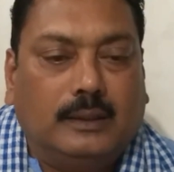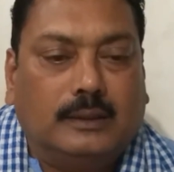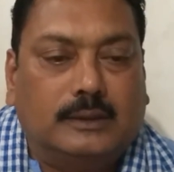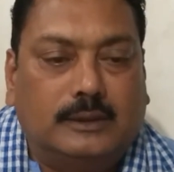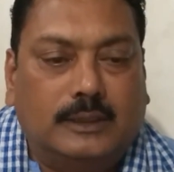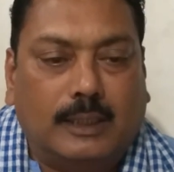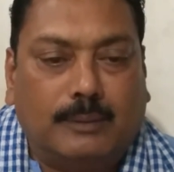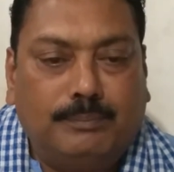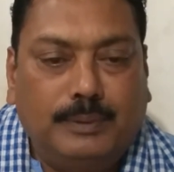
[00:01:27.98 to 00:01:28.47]

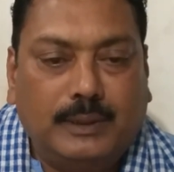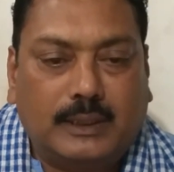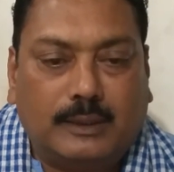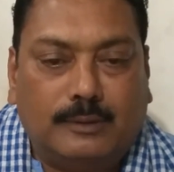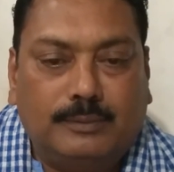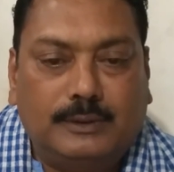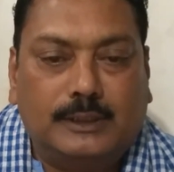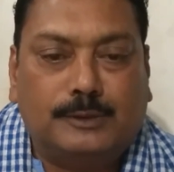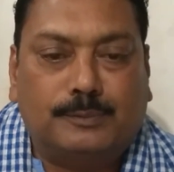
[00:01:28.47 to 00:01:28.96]
जब भी
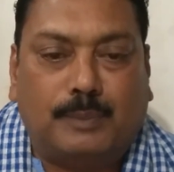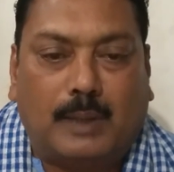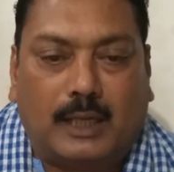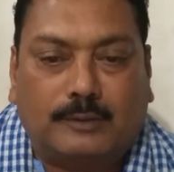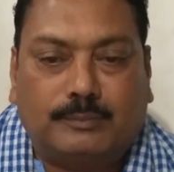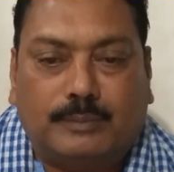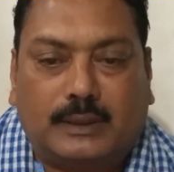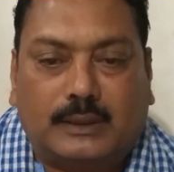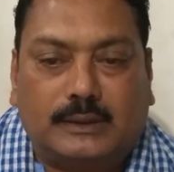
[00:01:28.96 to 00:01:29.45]
कभी इस
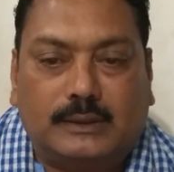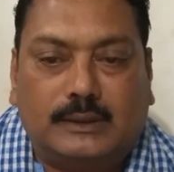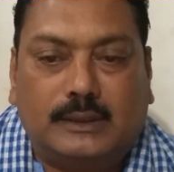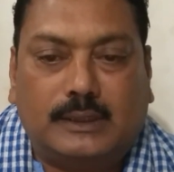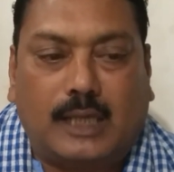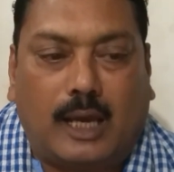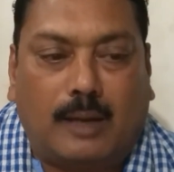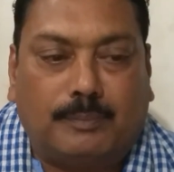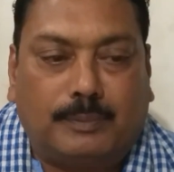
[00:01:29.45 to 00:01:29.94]
बात पर
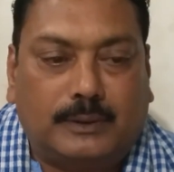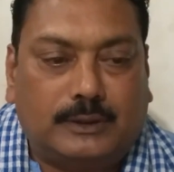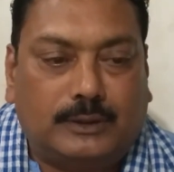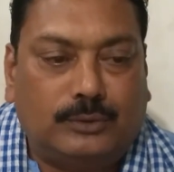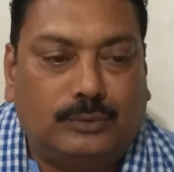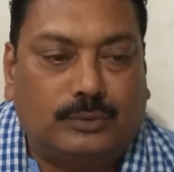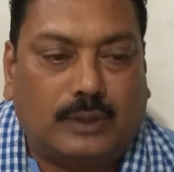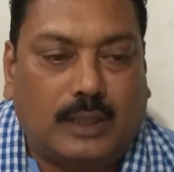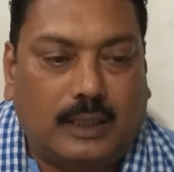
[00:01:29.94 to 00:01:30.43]
किसी ने
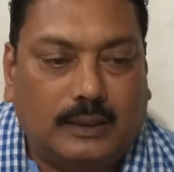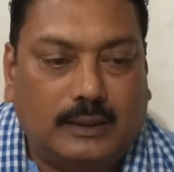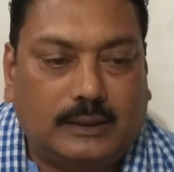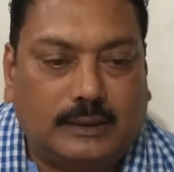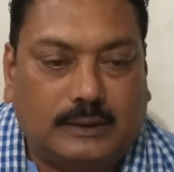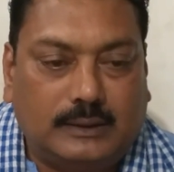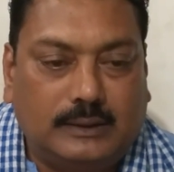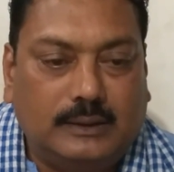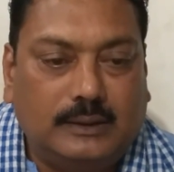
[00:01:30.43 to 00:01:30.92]
आपत्ति
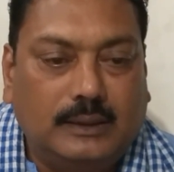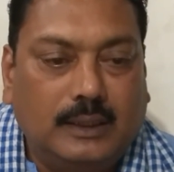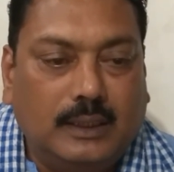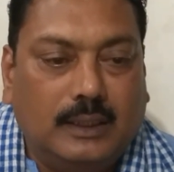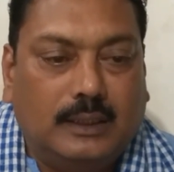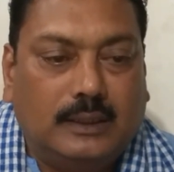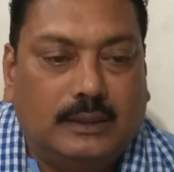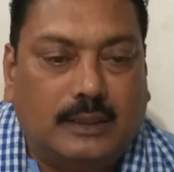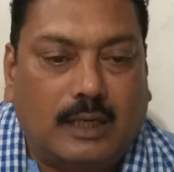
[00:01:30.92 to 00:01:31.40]
उठाने की
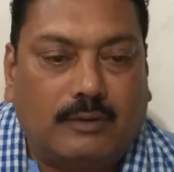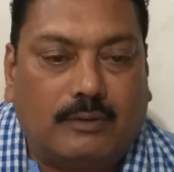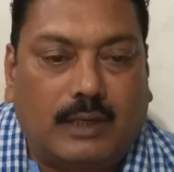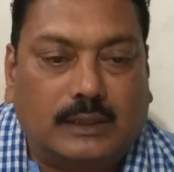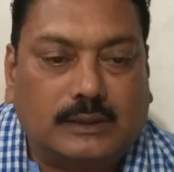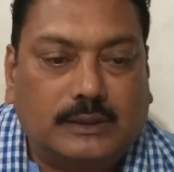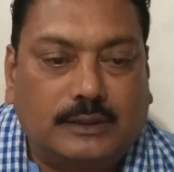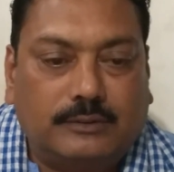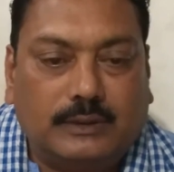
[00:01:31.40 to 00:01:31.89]
या
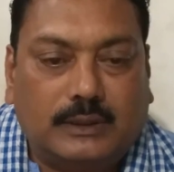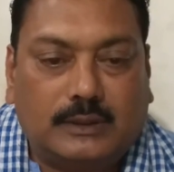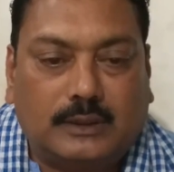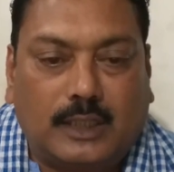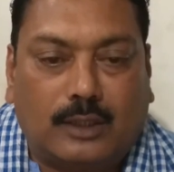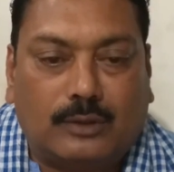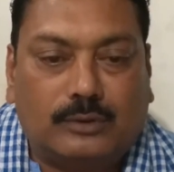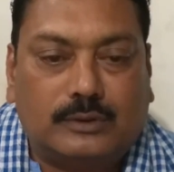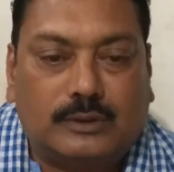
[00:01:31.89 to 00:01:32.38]

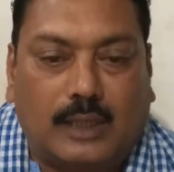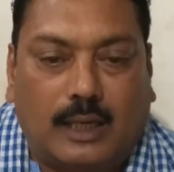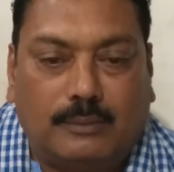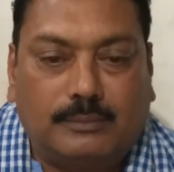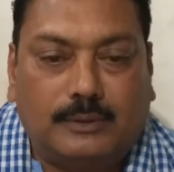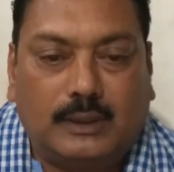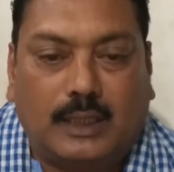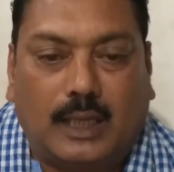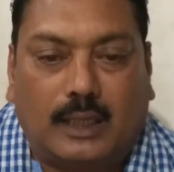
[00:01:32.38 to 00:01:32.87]
वास्तविकता को
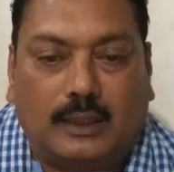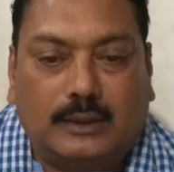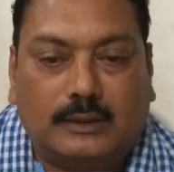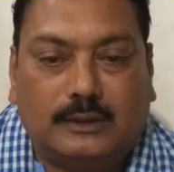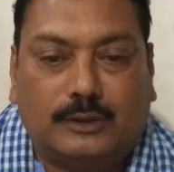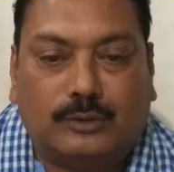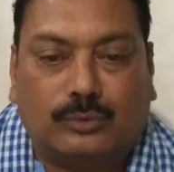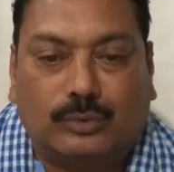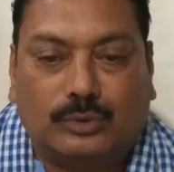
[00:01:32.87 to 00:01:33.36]
सामने
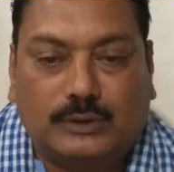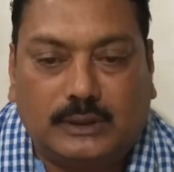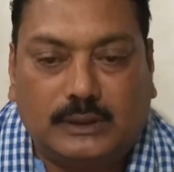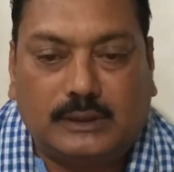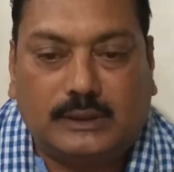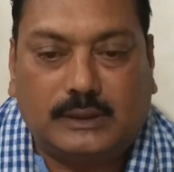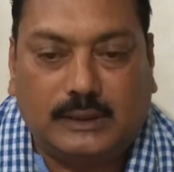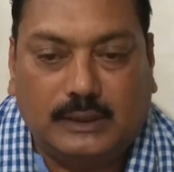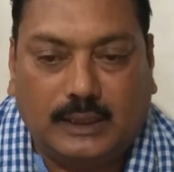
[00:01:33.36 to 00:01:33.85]
लाने की
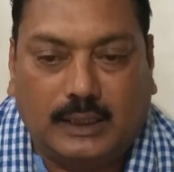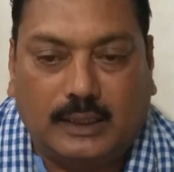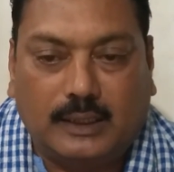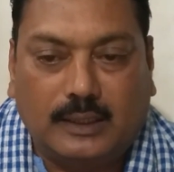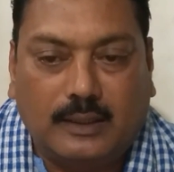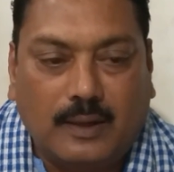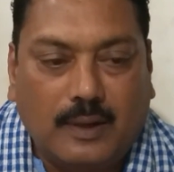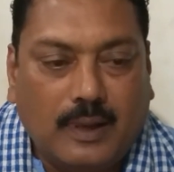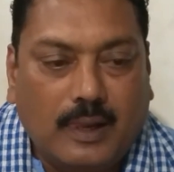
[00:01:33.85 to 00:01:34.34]
कोशिश की है
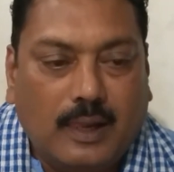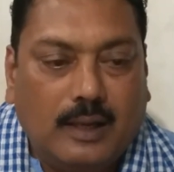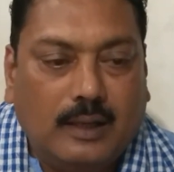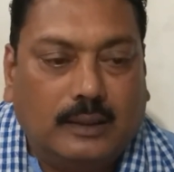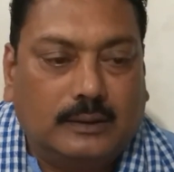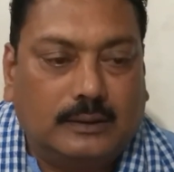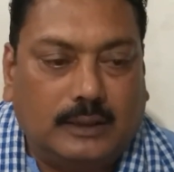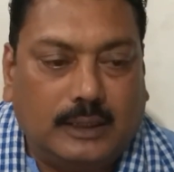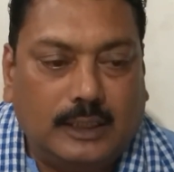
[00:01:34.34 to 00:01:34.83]

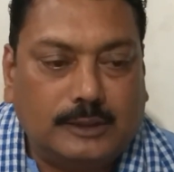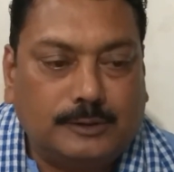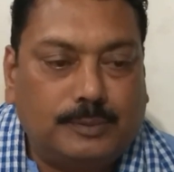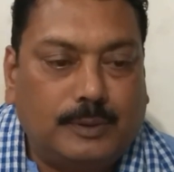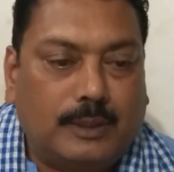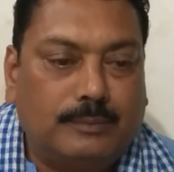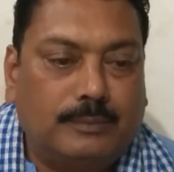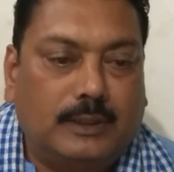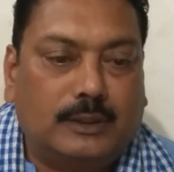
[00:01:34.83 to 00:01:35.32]
देश
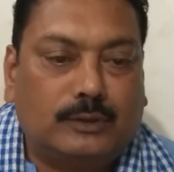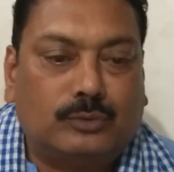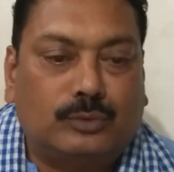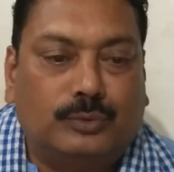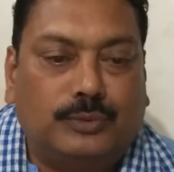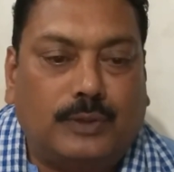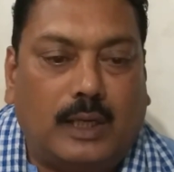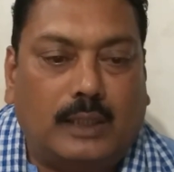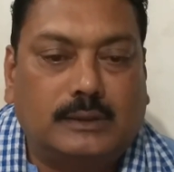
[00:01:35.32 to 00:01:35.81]
भर में एक
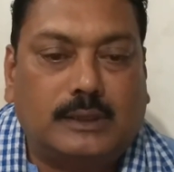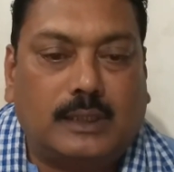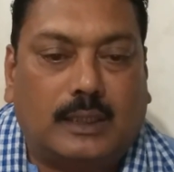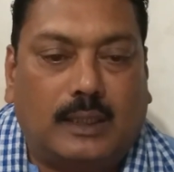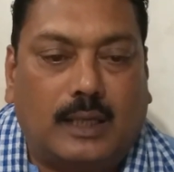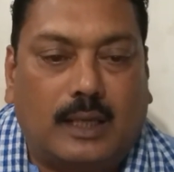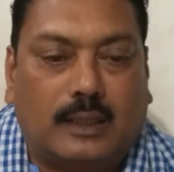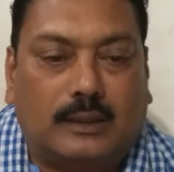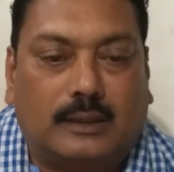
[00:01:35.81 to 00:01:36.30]
तूफान
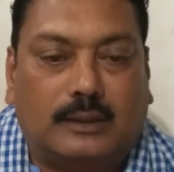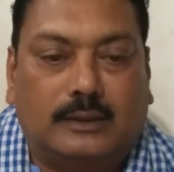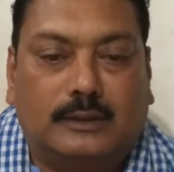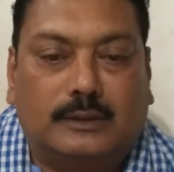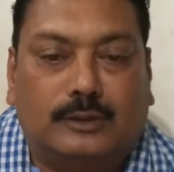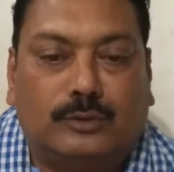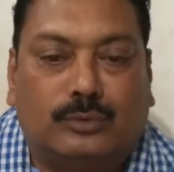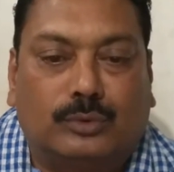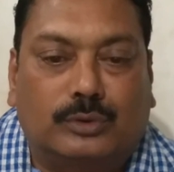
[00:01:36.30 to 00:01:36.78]
सा खड़ा
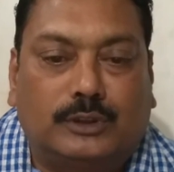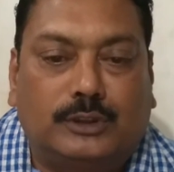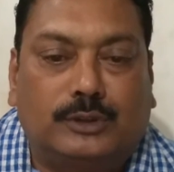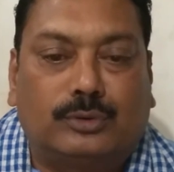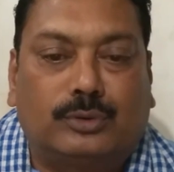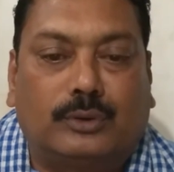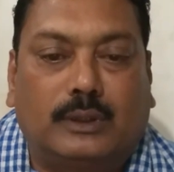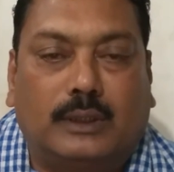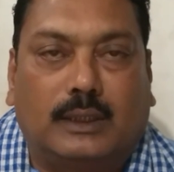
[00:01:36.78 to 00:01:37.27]
करने की
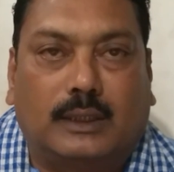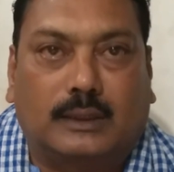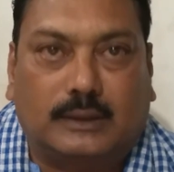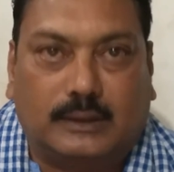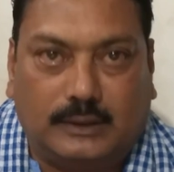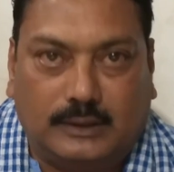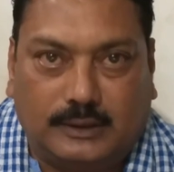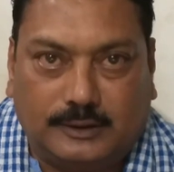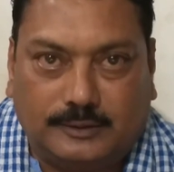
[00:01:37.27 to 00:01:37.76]
कोशिश होने
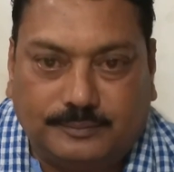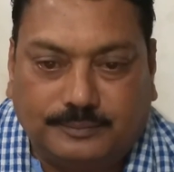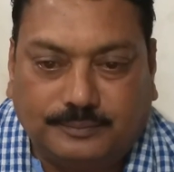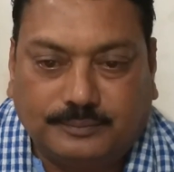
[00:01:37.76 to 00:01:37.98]
लगती है